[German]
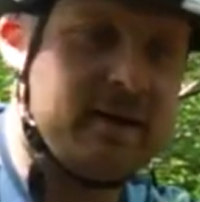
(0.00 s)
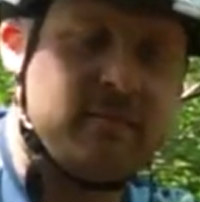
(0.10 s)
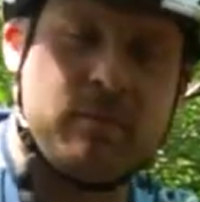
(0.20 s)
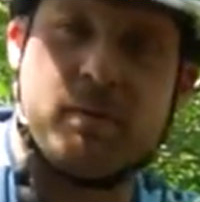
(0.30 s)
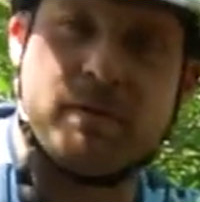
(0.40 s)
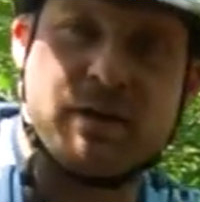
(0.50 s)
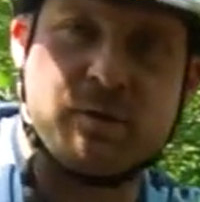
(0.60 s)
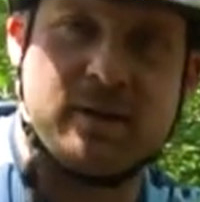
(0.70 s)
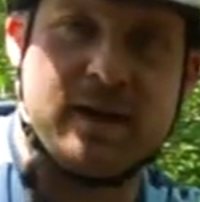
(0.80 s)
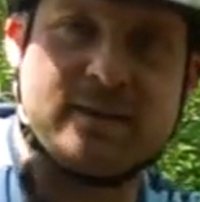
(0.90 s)
Braucht man nicht
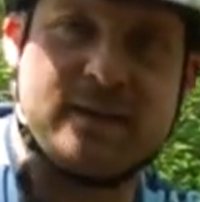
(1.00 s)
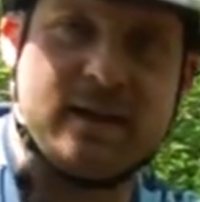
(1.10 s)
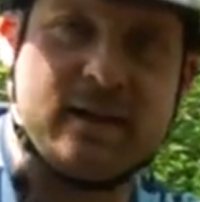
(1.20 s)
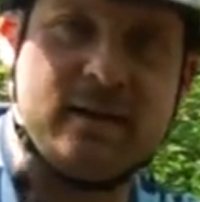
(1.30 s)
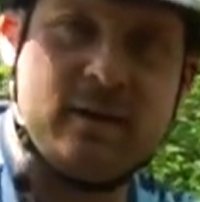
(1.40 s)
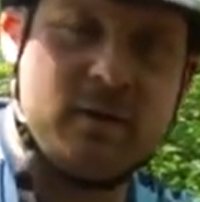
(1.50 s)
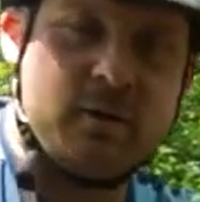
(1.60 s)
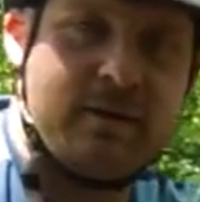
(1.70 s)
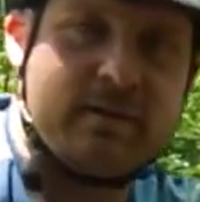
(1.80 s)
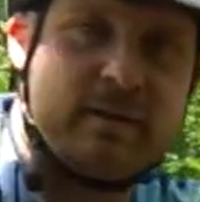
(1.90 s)
drüber nachdenken.
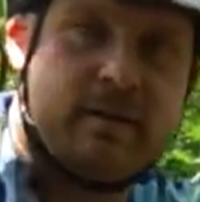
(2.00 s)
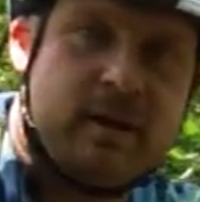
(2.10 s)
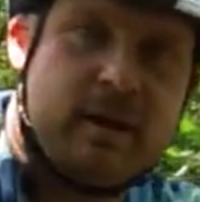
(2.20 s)
Und diese